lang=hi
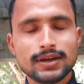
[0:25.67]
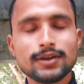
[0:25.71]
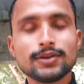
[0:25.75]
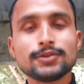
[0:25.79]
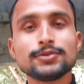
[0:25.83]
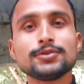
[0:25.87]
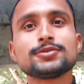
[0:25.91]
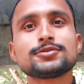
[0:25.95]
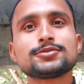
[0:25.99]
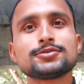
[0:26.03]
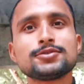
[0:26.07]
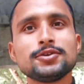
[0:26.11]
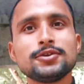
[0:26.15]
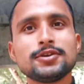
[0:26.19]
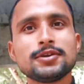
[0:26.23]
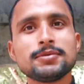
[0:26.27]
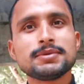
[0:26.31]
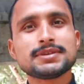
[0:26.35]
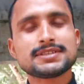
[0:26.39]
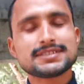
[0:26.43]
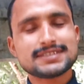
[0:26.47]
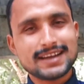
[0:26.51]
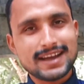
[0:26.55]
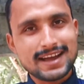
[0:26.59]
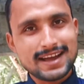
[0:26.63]
हेलो दोस्तों
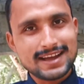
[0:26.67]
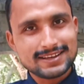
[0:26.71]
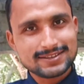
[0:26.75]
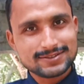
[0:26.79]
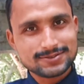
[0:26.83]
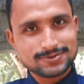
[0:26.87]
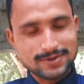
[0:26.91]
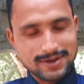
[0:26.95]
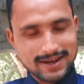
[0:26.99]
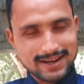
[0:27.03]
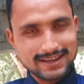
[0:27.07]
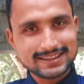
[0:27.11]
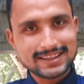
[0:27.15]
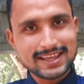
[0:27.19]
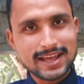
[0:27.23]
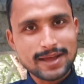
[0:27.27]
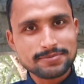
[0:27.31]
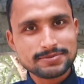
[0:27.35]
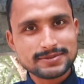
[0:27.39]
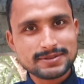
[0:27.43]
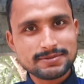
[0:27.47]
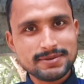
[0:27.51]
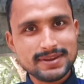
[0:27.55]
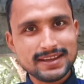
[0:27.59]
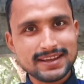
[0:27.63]
नमस्कार स्वागत है आप
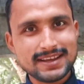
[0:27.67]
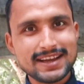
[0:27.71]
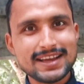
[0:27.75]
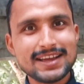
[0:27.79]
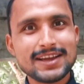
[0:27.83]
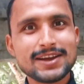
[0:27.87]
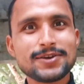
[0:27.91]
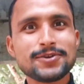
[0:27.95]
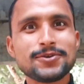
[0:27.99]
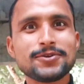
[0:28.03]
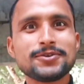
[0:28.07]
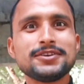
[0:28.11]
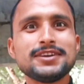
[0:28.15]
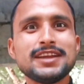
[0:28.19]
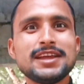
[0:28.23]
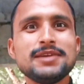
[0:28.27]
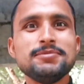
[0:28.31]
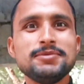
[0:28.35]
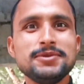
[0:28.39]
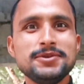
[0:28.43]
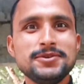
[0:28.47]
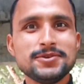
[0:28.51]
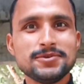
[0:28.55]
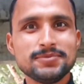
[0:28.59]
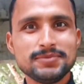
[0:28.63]
सभी का एक और नई
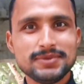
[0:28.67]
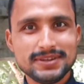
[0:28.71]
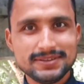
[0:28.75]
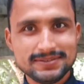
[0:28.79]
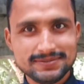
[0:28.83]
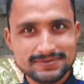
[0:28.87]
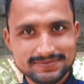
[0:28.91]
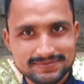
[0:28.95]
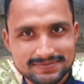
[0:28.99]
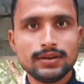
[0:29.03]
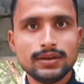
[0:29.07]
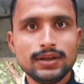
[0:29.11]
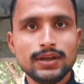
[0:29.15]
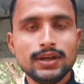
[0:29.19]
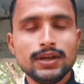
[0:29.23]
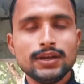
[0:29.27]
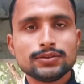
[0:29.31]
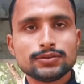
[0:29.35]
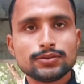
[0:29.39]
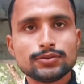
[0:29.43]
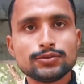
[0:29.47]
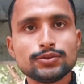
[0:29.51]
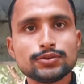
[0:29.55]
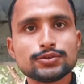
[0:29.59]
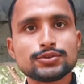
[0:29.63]
वीडियो में
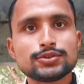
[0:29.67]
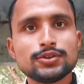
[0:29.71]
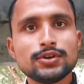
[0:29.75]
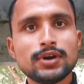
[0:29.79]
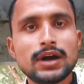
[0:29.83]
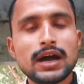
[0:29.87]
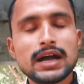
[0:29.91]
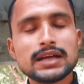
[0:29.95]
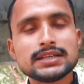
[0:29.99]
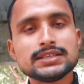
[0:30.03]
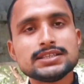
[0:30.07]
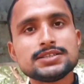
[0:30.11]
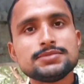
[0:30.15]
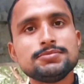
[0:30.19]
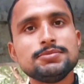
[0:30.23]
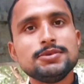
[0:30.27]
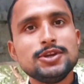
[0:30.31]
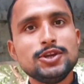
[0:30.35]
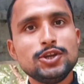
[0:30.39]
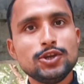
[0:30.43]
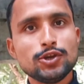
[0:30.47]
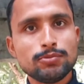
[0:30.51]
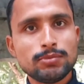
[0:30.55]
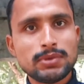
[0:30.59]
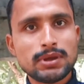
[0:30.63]
तो दोस्तों आज इस
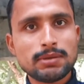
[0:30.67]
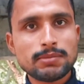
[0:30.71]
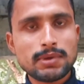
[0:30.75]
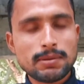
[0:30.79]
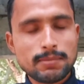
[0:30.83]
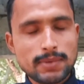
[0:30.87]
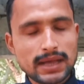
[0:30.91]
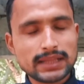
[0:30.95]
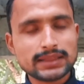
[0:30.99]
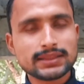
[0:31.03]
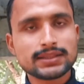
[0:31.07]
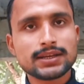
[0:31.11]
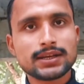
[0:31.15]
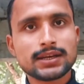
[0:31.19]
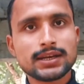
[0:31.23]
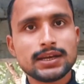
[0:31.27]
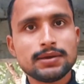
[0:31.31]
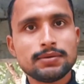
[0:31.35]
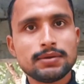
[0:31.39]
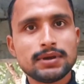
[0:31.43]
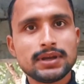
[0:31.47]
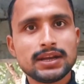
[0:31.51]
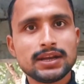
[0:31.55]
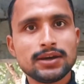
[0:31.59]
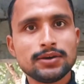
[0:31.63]
वीडियो में मैं बात करने
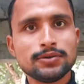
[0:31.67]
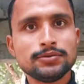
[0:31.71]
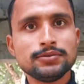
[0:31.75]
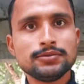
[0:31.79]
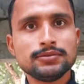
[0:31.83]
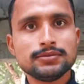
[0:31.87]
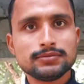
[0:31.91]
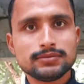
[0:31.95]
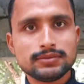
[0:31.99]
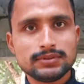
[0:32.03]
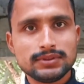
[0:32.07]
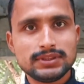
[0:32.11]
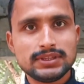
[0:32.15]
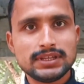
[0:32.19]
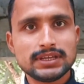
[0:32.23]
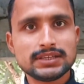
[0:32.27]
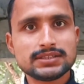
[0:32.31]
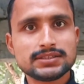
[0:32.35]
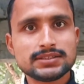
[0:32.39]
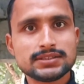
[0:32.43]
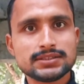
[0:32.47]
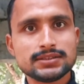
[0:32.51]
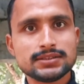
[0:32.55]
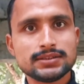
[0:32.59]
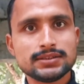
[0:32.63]
वाला हूँ
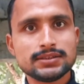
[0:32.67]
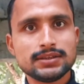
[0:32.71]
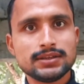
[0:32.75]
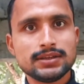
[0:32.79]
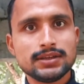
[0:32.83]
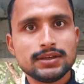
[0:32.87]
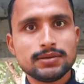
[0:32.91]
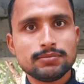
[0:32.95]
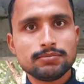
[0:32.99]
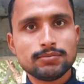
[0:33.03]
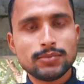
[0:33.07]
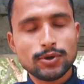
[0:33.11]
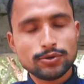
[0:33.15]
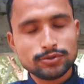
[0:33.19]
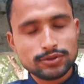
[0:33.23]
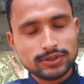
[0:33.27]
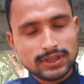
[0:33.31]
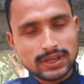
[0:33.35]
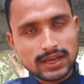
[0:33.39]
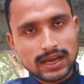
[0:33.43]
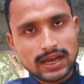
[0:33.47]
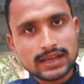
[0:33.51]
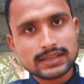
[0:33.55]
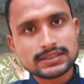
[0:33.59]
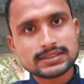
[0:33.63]
दस बहुत
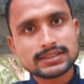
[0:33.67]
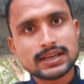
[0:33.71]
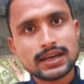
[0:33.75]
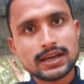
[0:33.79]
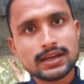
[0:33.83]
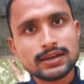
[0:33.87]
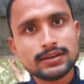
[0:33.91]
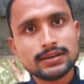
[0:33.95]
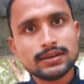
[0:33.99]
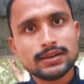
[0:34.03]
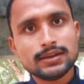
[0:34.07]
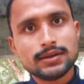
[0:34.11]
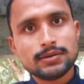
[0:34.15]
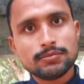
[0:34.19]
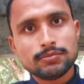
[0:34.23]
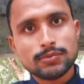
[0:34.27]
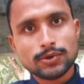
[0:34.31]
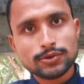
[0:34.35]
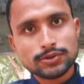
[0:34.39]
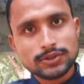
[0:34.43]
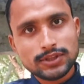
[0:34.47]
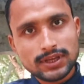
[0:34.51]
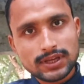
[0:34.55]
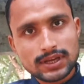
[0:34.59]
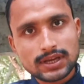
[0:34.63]
ही आसान
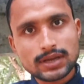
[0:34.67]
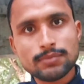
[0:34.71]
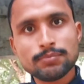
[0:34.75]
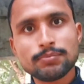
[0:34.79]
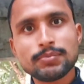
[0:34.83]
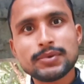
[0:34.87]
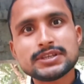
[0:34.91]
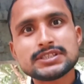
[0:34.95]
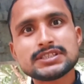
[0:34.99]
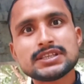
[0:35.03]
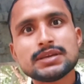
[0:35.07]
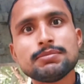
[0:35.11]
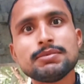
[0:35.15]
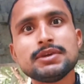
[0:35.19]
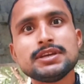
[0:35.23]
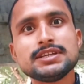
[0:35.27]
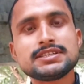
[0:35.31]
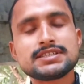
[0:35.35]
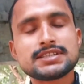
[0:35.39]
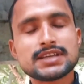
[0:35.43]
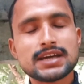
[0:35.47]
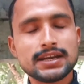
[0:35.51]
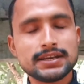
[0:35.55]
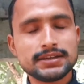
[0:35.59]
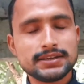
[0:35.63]
बहुत ही कम पैसे में
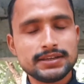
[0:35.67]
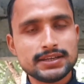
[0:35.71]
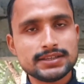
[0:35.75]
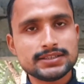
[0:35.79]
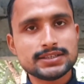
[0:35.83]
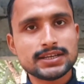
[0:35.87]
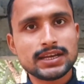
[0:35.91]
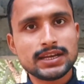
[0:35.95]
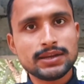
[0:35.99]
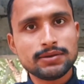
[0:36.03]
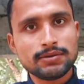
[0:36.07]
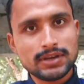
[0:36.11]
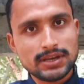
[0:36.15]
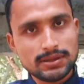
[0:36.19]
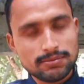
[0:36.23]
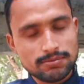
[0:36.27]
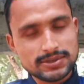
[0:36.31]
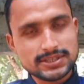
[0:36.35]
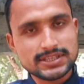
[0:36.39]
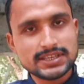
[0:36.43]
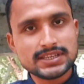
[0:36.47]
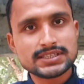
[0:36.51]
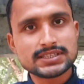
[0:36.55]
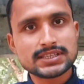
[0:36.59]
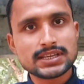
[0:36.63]
स्टार्ट किए जाने वाले
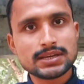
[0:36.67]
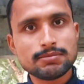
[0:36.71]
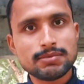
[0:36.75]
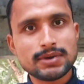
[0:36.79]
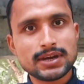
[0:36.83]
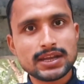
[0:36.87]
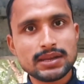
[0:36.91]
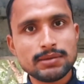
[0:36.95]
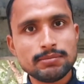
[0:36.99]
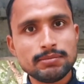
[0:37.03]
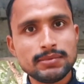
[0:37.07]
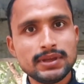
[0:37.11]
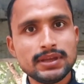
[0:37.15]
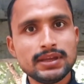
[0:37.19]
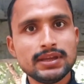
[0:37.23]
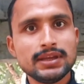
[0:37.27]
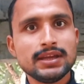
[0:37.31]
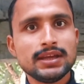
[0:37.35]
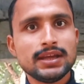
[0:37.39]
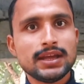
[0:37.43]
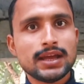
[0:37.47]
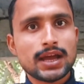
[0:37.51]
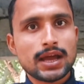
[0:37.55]
बिजनेस के बारे में